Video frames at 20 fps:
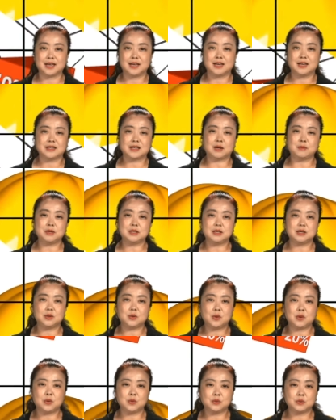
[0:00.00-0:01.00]
他们提
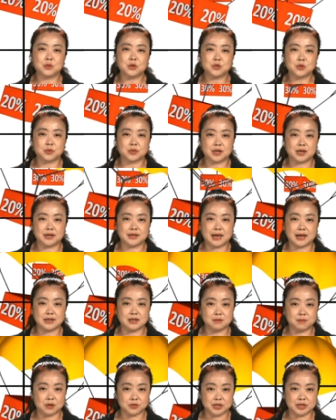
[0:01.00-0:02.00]
供多种的牙
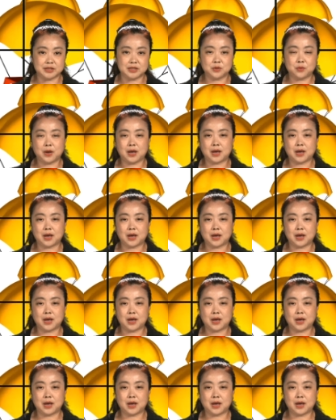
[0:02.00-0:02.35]
科保险计划，